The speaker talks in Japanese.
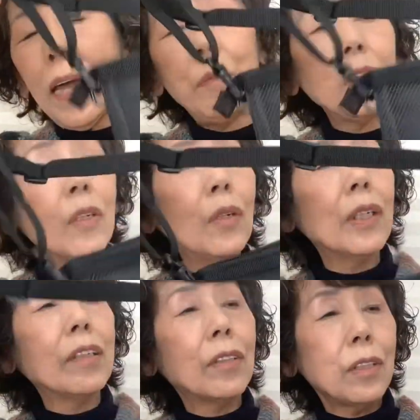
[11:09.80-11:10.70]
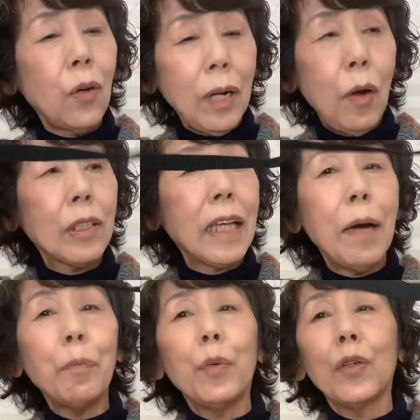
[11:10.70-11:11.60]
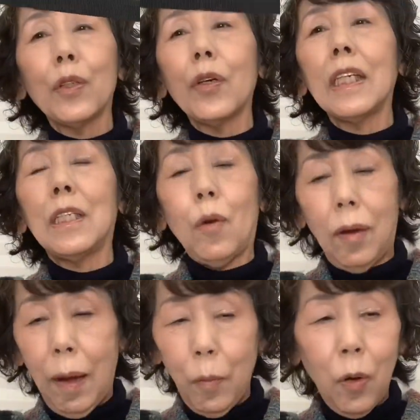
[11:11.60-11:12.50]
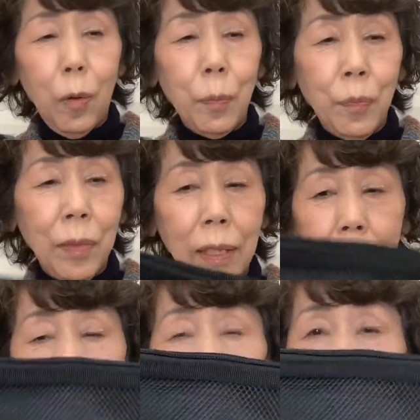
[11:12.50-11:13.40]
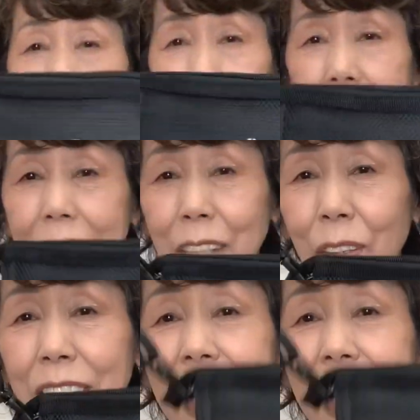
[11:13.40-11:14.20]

い物行くとかお散歩の時とかもこれ使えそうで